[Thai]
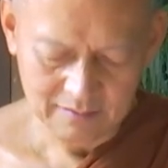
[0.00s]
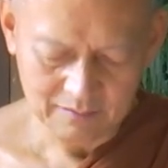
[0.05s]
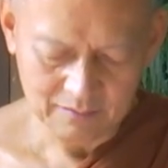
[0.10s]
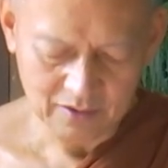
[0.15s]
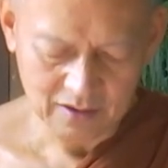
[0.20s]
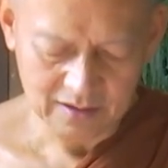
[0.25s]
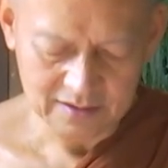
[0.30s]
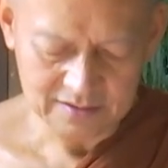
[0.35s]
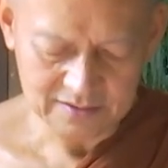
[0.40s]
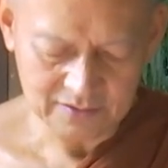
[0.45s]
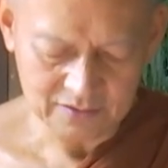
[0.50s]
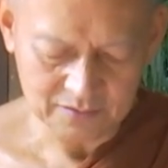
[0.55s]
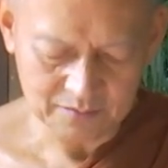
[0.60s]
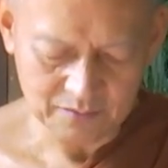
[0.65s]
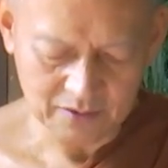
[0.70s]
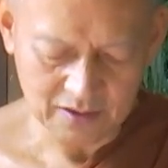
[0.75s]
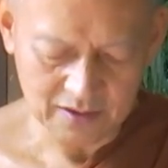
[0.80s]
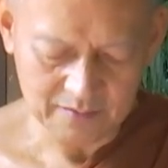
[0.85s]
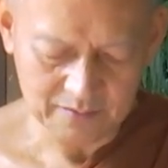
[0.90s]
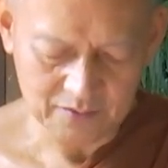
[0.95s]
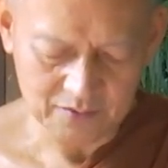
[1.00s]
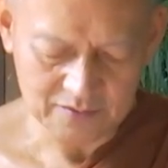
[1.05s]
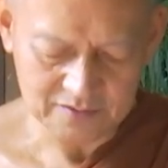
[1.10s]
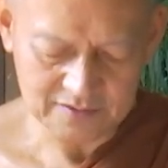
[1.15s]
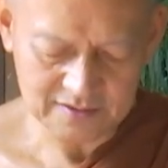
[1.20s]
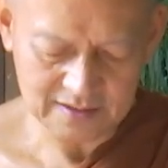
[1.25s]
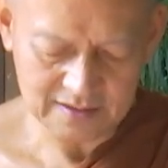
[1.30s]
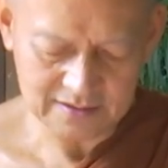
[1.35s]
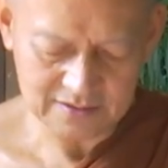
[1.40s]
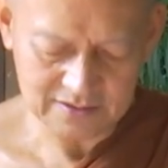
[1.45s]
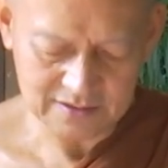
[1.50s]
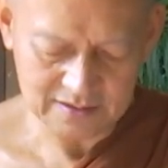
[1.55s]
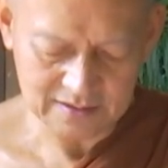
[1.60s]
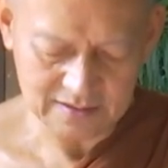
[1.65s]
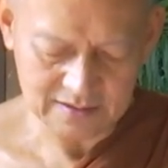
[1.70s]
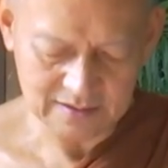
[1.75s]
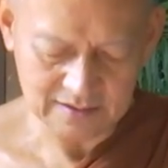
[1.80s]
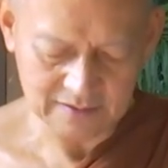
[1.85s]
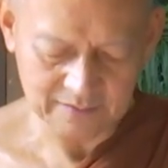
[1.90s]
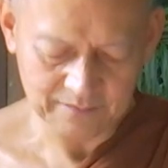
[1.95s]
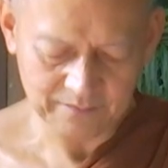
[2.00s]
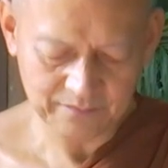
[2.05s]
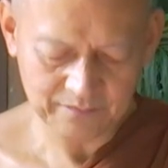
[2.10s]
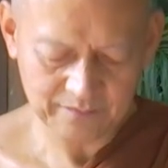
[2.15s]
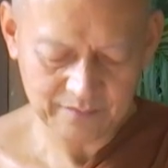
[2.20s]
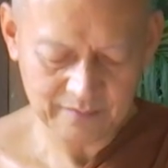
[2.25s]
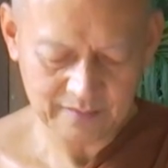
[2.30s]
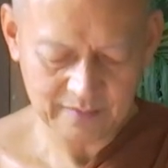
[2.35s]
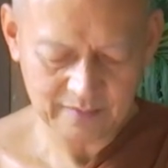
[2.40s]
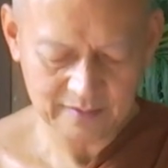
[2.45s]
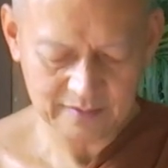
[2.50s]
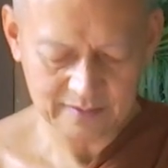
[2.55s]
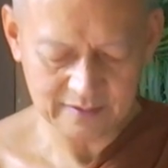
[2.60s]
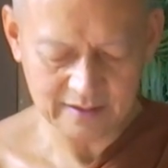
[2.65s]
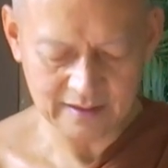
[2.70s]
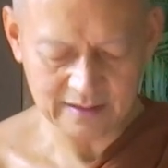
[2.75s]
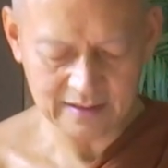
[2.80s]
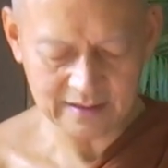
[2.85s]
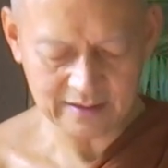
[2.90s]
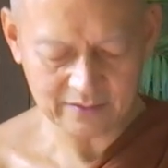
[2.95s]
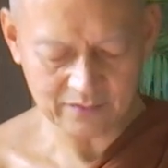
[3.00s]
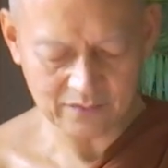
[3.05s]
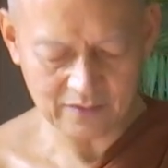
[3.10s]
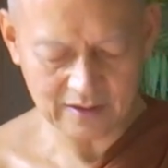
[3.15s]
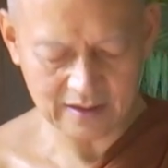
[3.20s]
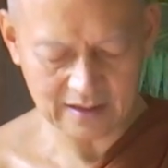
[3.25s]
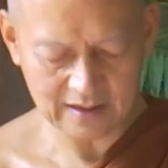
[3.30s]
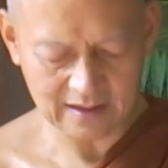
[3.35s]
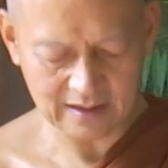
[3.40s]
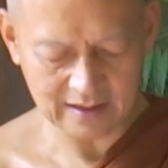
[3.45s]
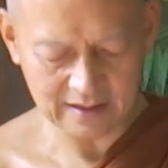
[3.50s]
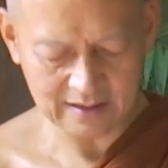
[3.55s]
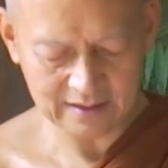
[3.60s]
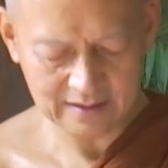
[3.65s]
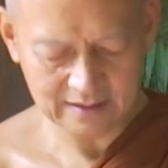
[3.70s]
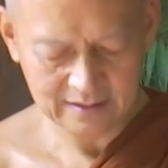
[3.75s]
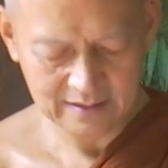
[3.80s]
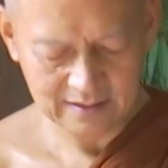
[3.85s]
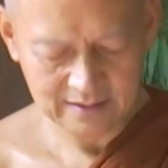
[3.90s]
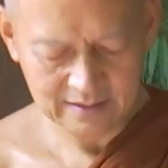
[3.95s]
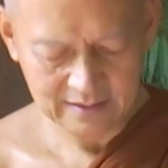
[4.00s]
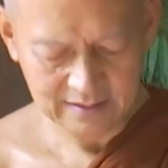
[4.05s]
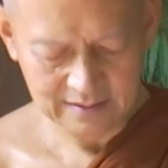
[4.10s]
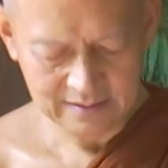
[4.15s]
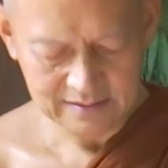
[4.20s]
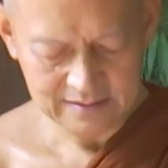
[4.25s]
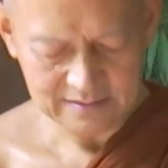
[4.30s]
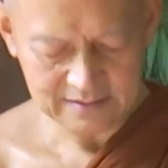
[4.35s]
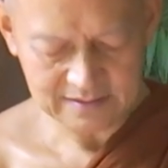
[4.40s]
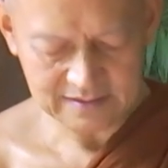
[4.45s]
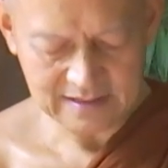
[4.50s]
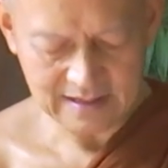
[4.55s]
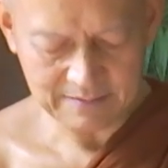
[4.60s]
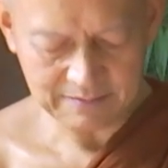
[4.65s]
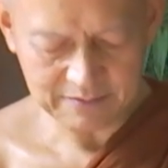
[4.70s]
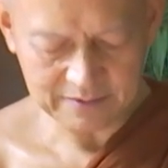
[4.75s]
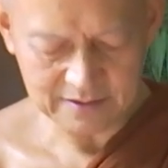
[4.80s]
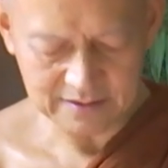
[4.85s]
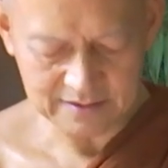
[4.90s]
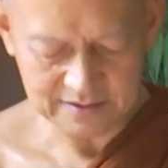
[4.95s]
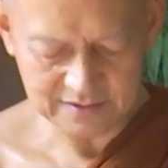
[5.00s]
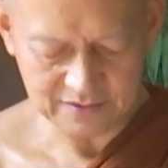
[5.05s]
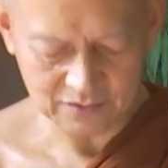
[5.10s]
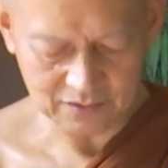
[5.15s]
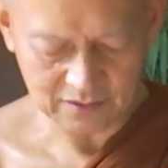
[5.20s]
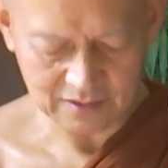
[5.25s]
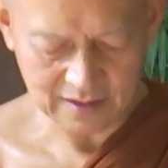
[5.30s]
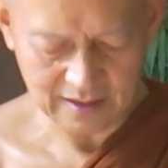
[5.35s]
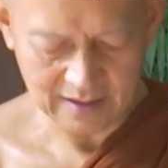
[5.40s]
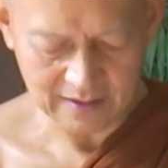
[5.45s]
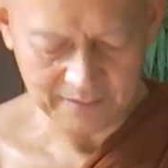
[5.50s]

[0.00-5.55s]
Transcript: บริสุทธิ์บริบูรณ์สิ้นเชิงนี้เรียกว่าทรัพย์คือสุตตะ